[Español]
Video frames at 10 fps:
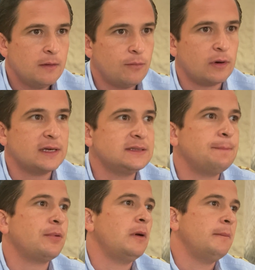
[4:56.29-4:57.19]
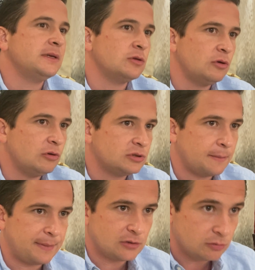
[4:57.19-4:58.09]
Porque este problema solo los
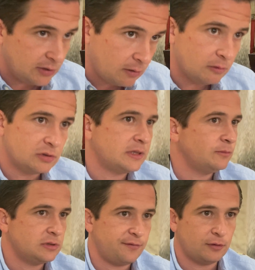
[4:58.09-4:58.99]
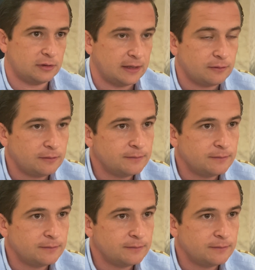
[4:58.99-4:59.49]
tapachutecos lo estamos afrontando.